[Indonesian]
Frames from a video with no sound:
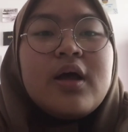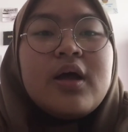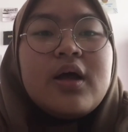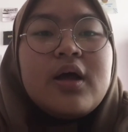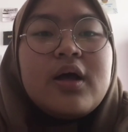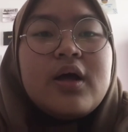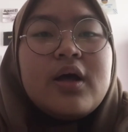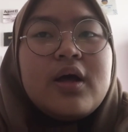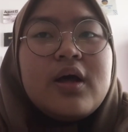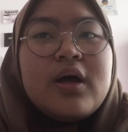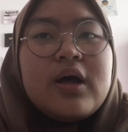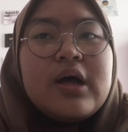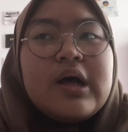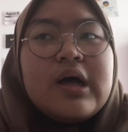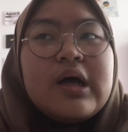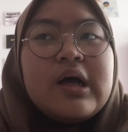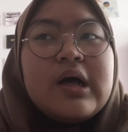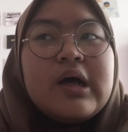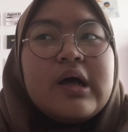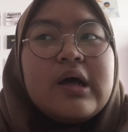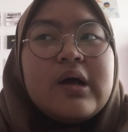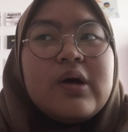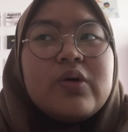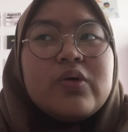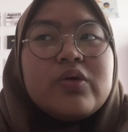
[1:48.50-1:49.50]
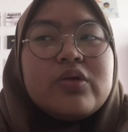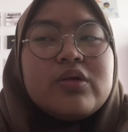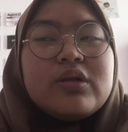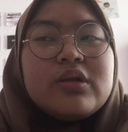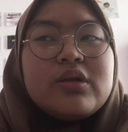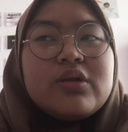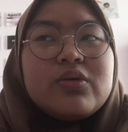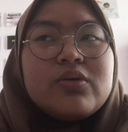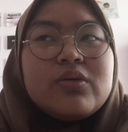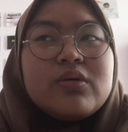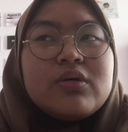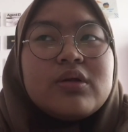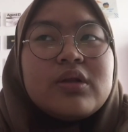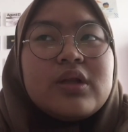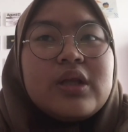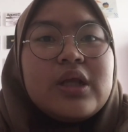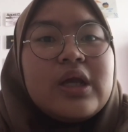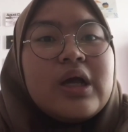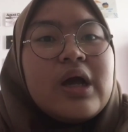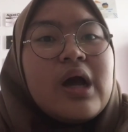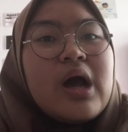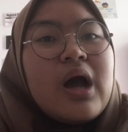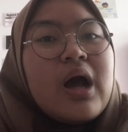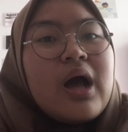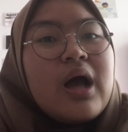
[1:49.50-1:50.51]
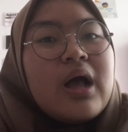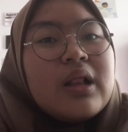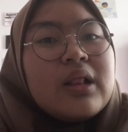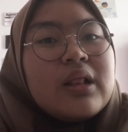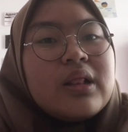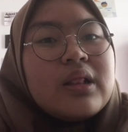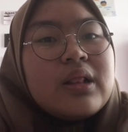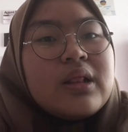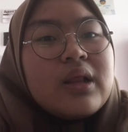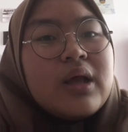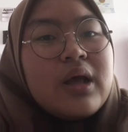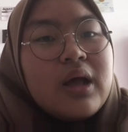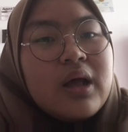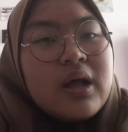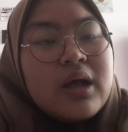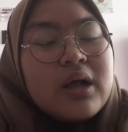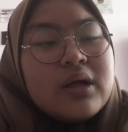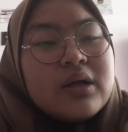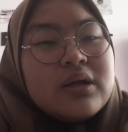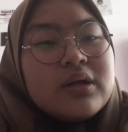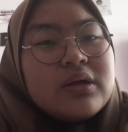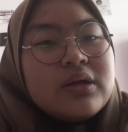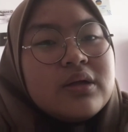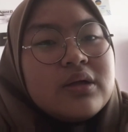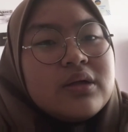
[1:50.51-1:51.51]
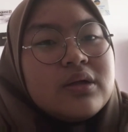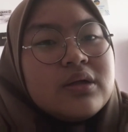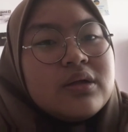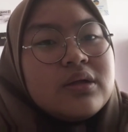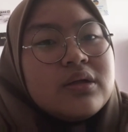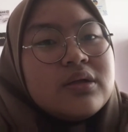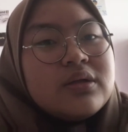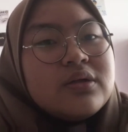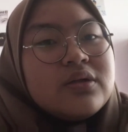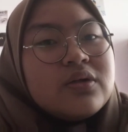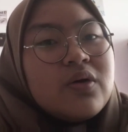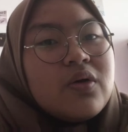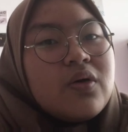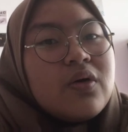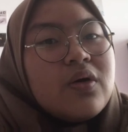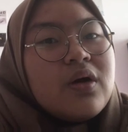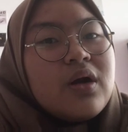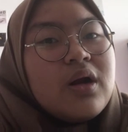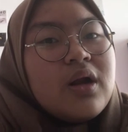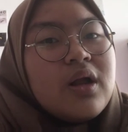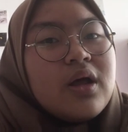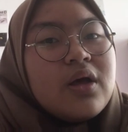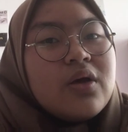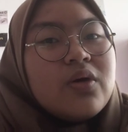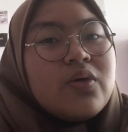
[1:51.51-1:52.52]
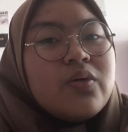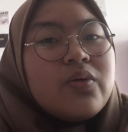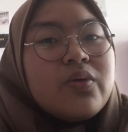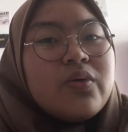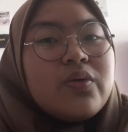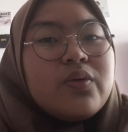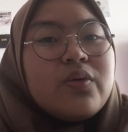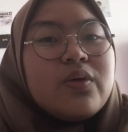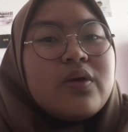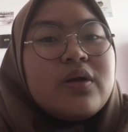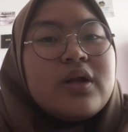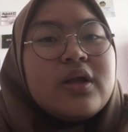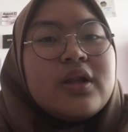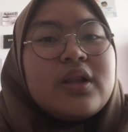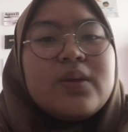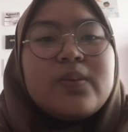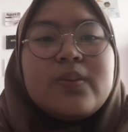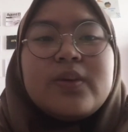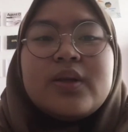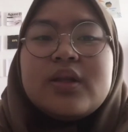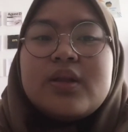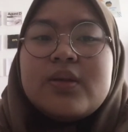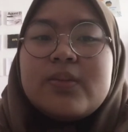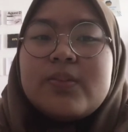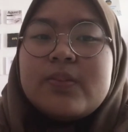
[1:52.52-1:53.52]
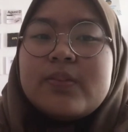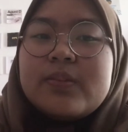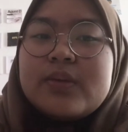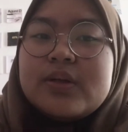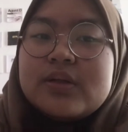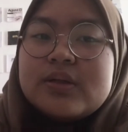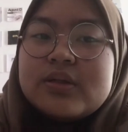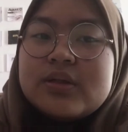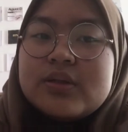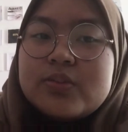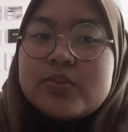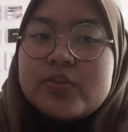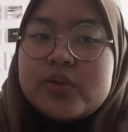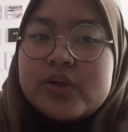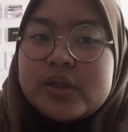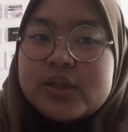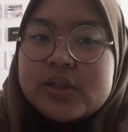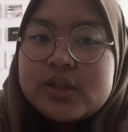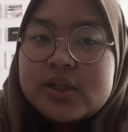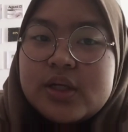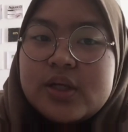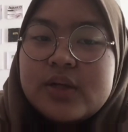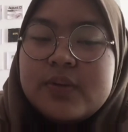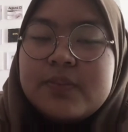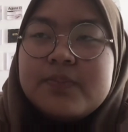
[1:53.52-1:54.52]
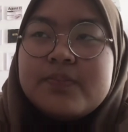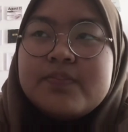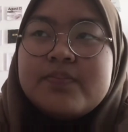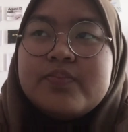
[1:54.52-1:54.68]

Uh, untuk tiga kata sekolah, guru dan teman-teman semuanya,